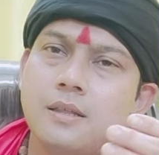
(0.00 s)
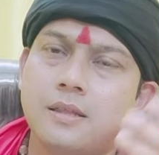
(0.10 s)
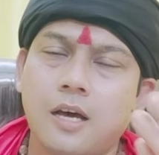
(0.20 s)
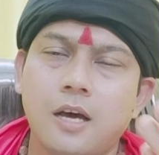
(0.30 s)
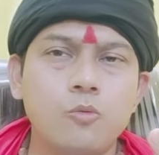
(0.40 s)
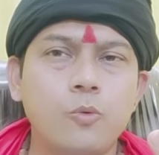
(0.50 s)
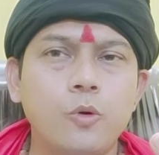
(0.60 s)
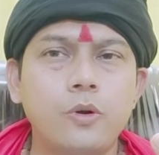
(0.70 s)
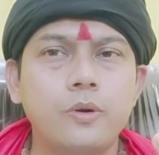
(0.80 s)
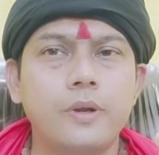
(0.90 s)
তার
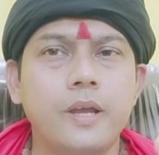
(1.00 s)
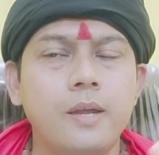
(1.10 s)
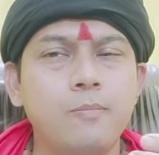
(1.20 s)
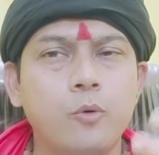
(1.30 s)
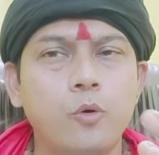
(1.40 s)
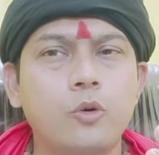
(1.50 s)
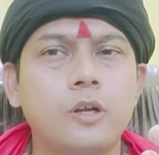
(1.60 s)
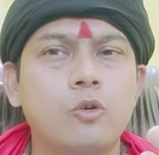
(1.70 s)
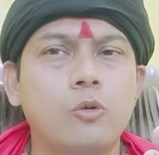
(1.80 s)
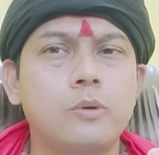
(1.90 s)
উপর এই
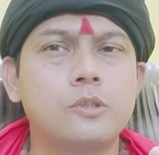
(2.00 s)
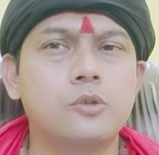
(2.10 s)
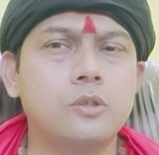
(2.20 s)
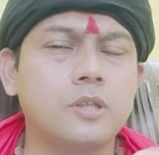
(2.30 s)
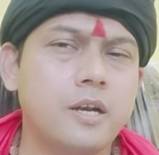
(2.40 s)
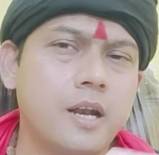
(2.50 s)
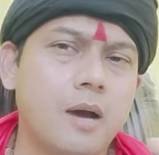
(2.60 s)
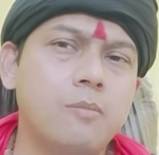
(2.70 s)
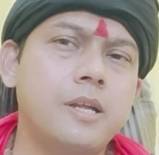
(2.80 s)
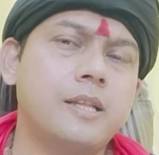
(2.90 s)
প্রয়োগটা করবার জন্য তার
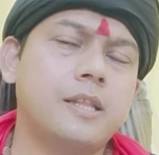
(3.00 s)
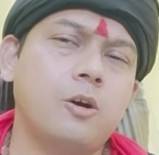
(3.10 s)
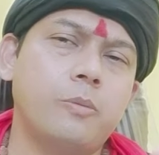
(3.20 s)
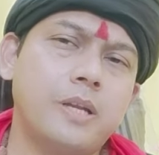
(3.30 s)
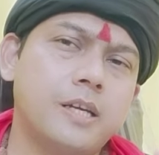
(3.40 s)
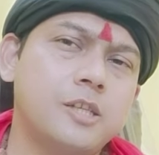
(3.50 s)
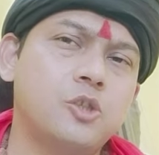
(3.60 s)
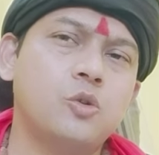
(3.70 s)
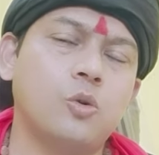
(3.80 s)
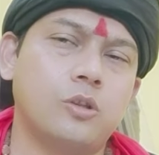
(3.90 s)
নাম লিখতে হবে না
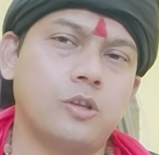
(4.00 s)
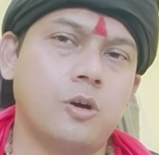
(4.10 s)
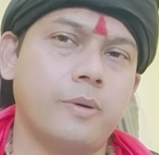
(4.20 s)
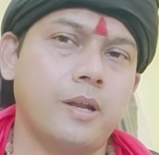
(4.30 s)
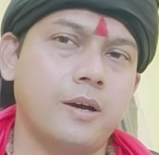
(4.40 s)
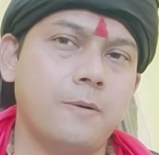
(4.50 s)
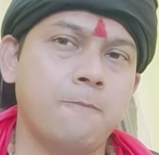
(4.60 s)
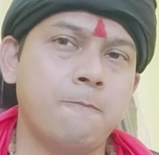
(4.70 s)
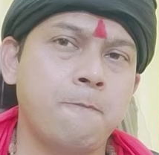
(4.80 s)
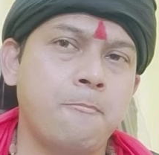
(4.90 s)
কিচ্ছু করতে হবে না
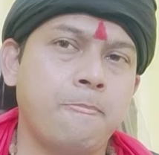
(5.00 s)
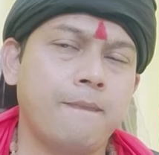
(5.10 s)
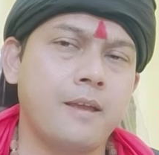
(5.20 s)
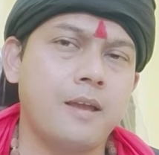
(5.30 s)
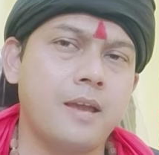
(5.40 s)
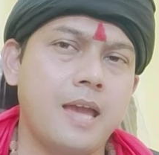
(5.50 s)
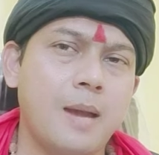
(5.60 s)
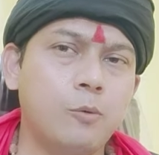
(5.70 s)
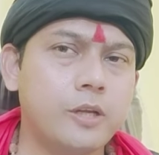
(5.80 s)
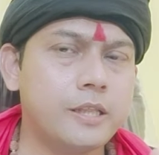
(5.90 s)

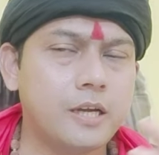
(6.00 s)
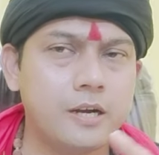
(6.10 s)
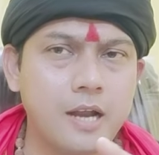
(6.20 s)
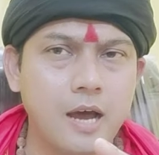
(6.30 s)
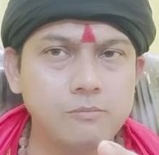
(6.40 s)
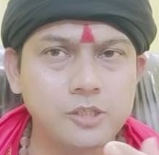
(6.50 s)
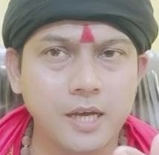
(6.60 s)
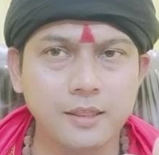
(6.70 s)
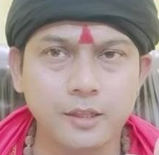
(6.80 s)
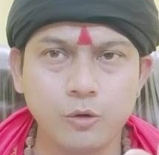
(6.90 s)
এমনকি তার নাম
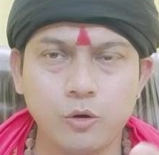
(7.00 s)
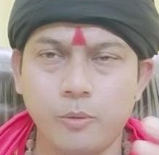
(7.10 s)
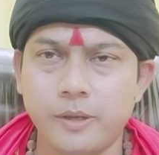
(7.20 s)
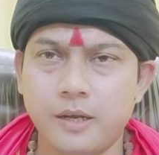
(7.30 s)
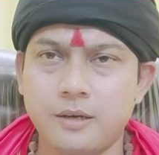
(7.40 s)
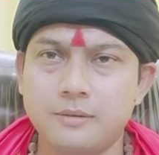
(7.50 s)
জানতেও হবে না